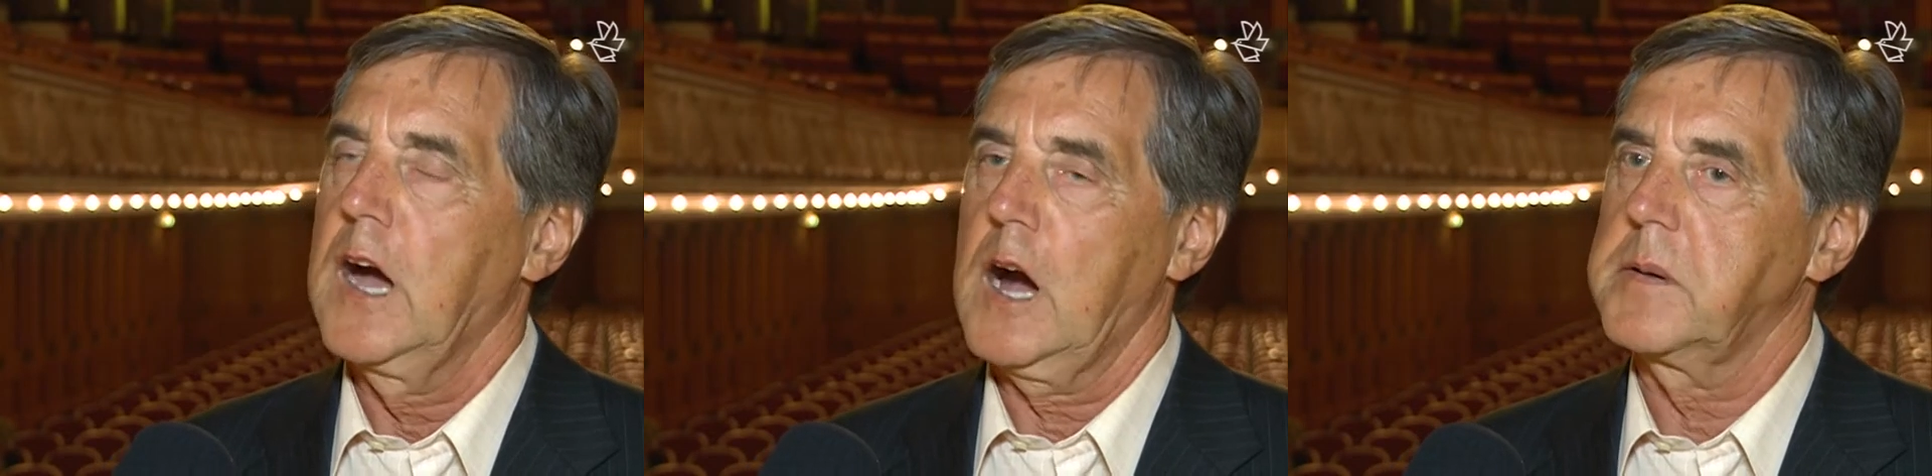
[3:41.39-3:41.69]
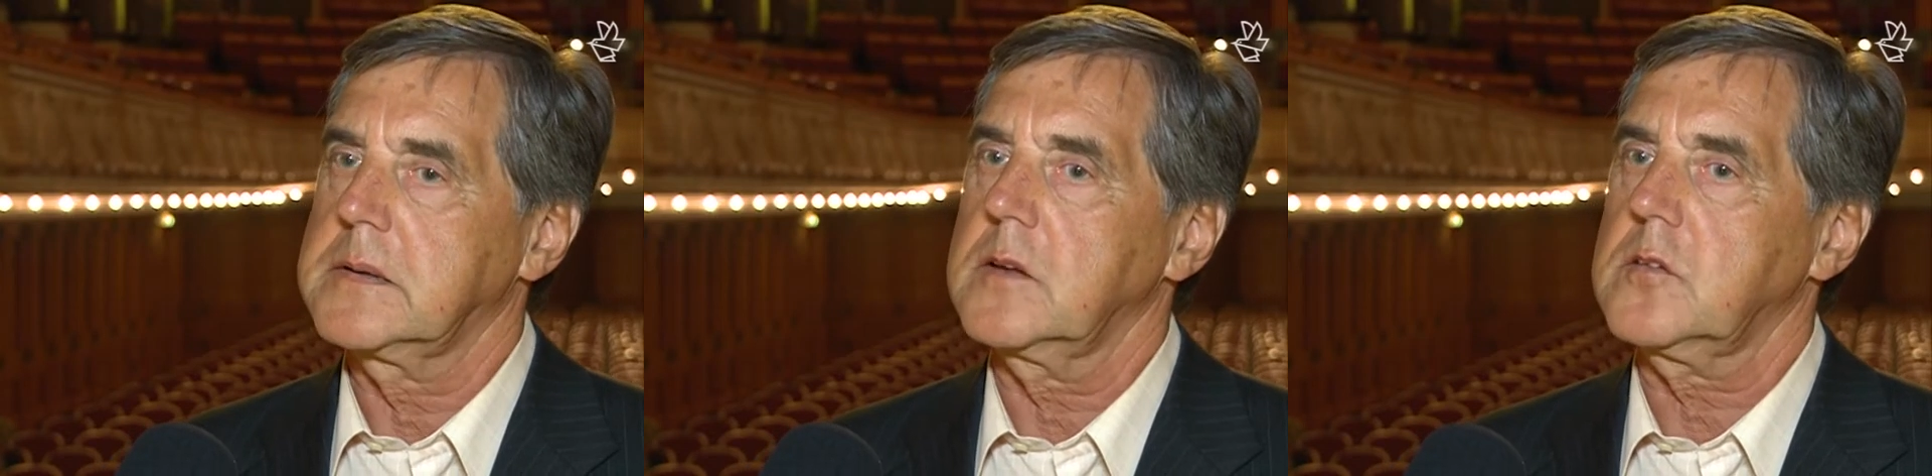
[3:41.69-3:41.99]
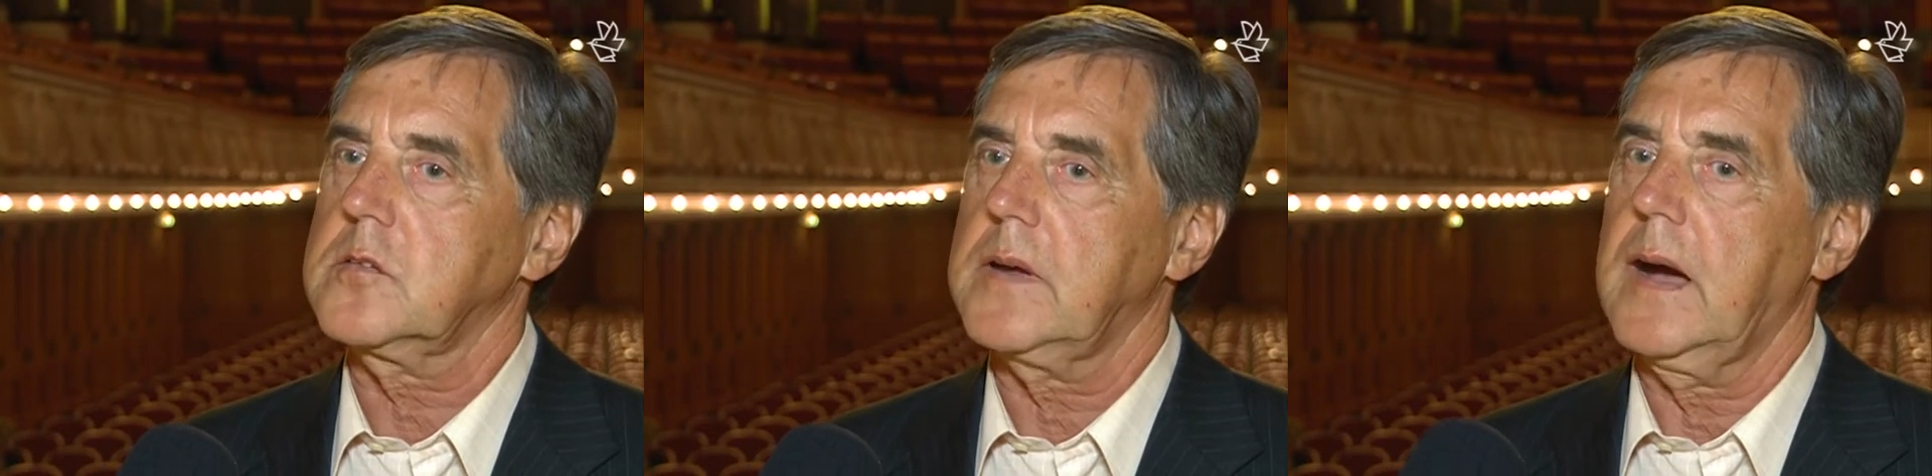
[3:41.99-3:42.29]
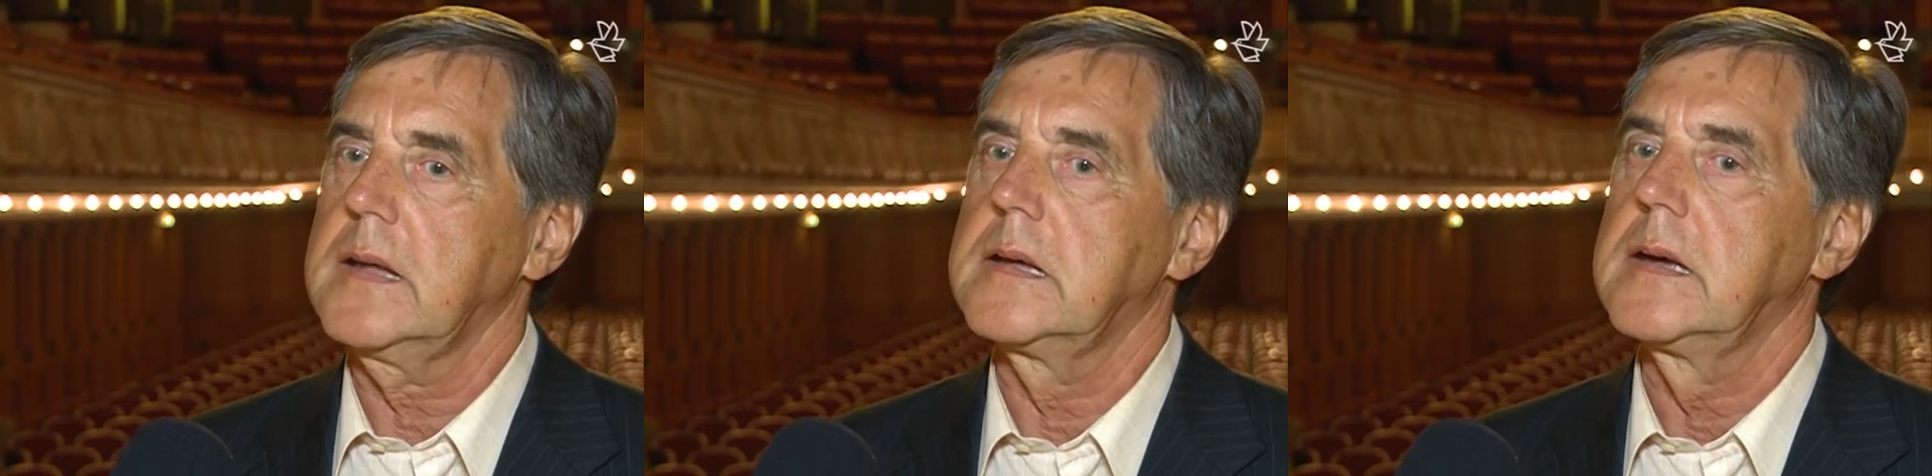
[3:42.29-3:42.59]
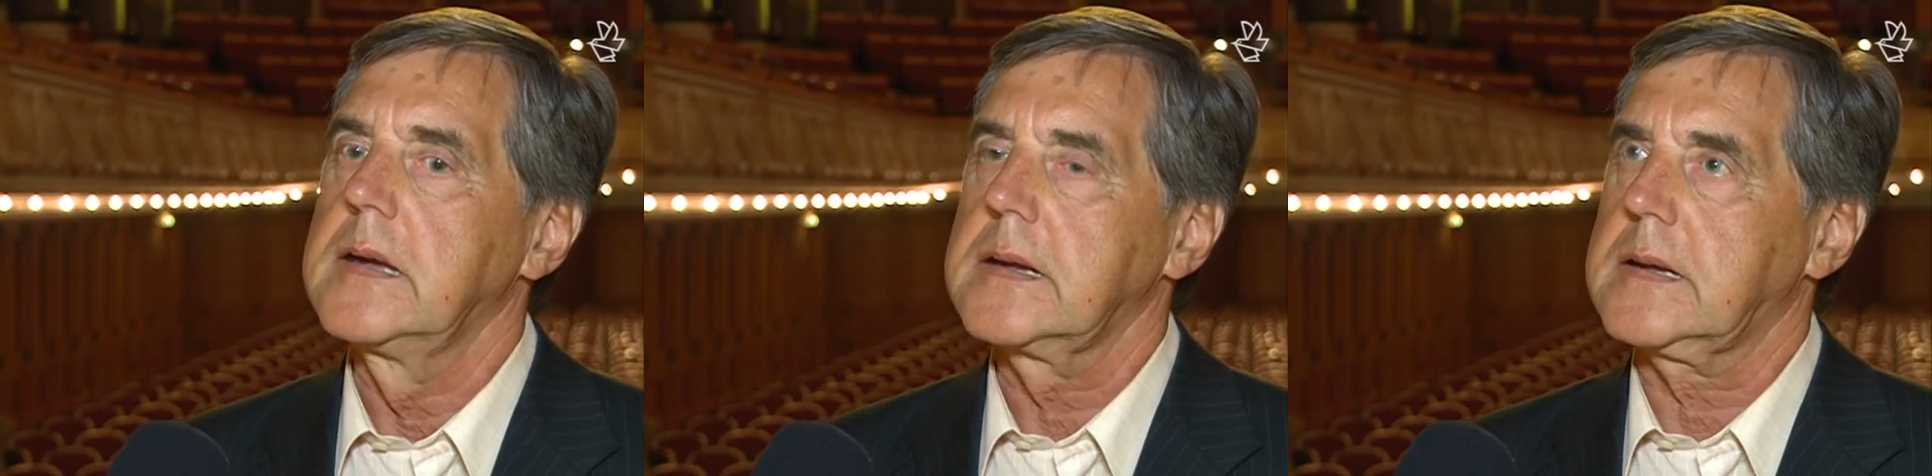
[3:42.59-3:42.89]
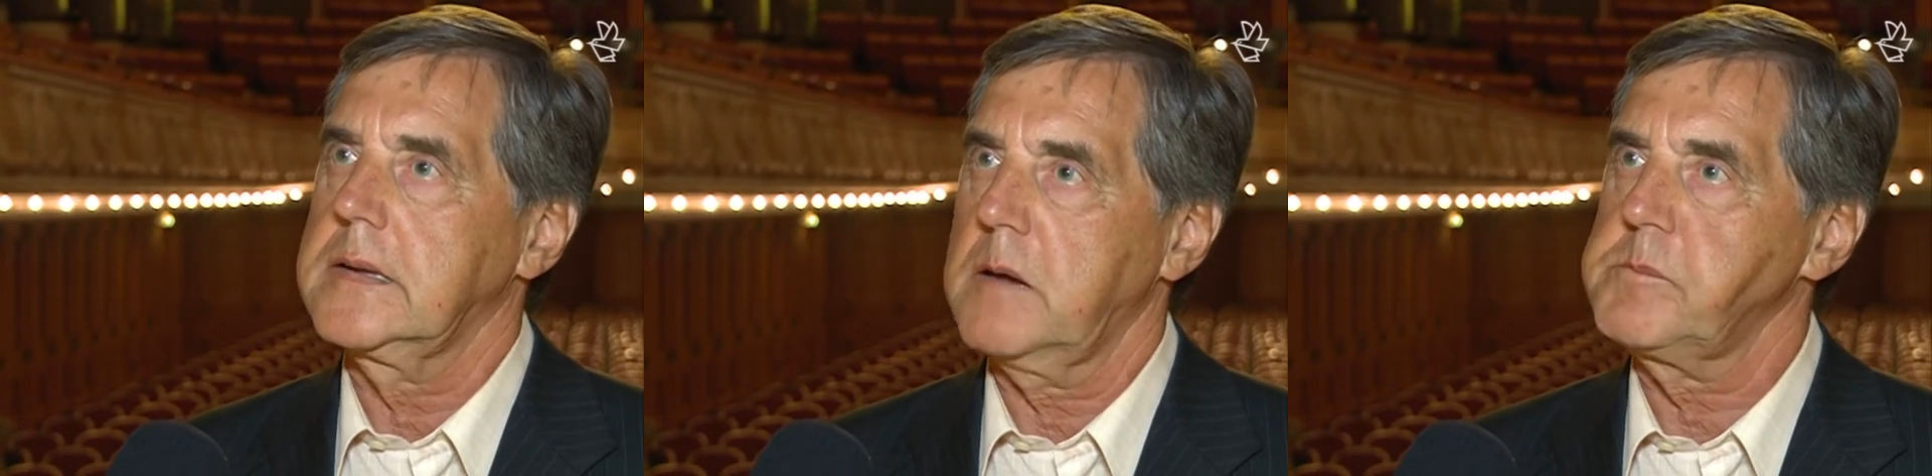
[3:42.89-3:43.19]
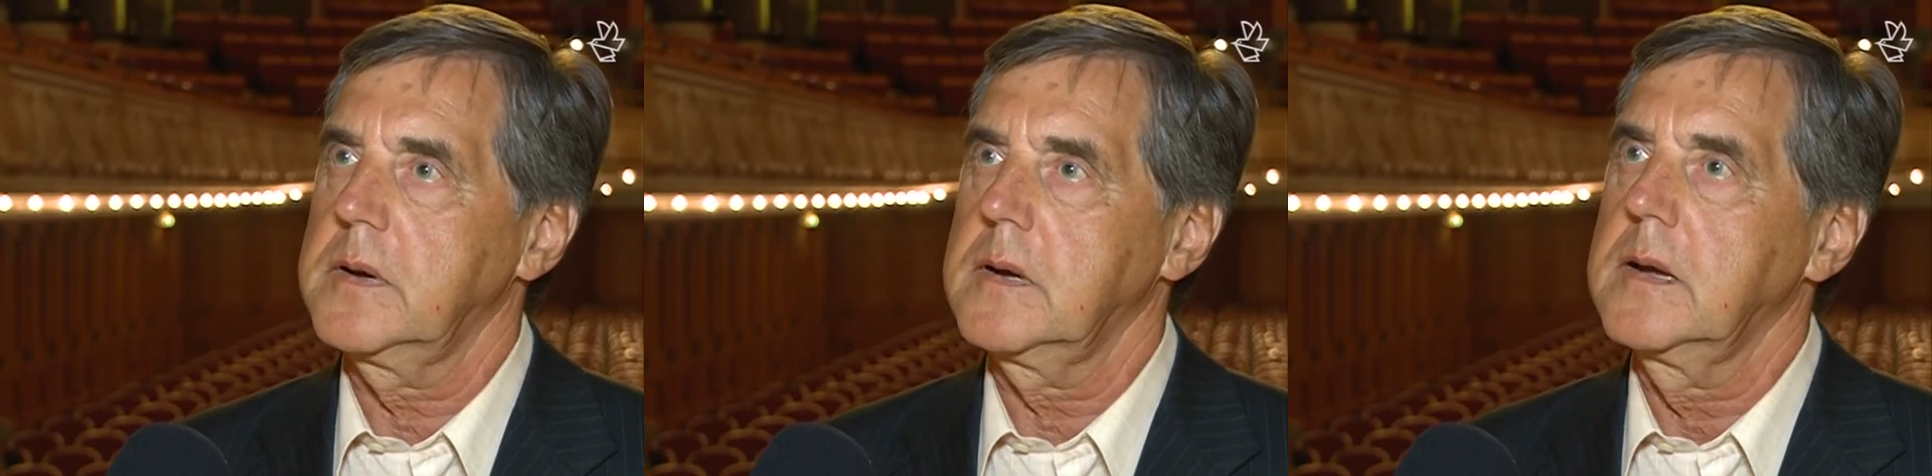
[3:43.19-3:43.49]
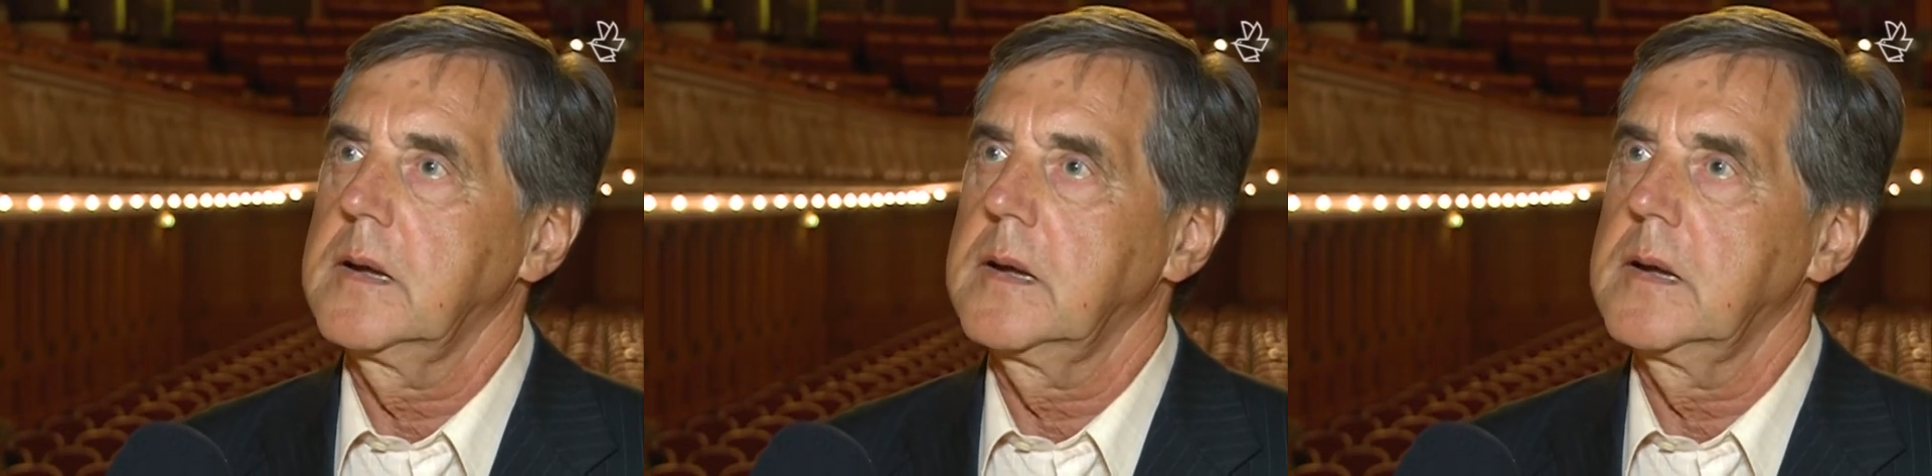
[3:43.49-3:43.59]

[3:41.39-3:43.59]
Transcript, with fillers: Aber das ist eine knappe,